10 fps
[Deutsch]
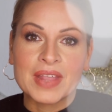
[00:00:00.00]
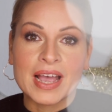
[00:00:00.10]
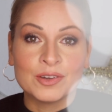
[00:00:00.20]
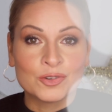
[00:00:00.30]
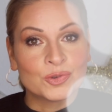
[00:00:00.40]

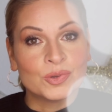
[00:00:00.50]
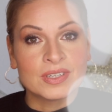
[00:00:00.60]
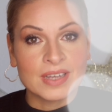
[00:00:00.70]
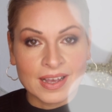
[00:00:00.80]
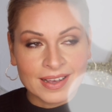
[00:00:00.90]
einen
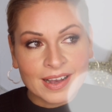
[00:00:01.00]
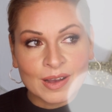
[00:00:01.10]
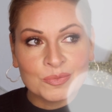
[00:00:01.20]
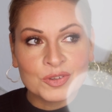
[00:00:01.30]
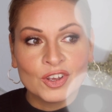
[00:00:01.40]
schönen Tag
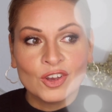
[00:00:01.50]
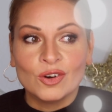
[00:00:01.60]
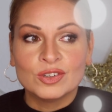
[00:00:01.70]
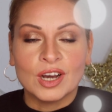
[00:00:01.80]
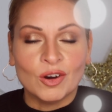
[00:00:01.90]
habt
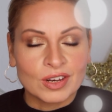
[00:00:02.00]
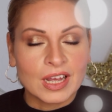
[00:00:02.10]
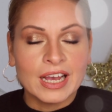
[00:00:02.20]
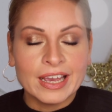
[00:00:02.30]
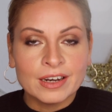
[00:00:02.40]
und haut
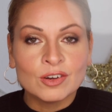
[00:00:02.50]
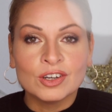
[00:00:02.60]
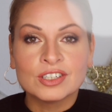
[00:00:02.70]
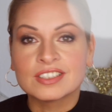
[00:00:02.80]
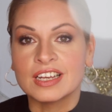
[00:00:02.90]
rein.
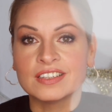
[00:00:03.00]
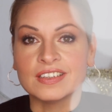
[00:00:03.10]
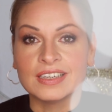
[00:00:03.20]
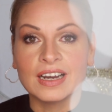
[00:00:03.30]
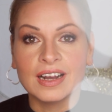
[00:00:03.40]
Heute ist
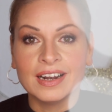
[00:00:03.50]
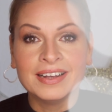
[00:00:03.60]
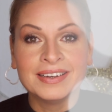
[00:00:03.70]
alles egal.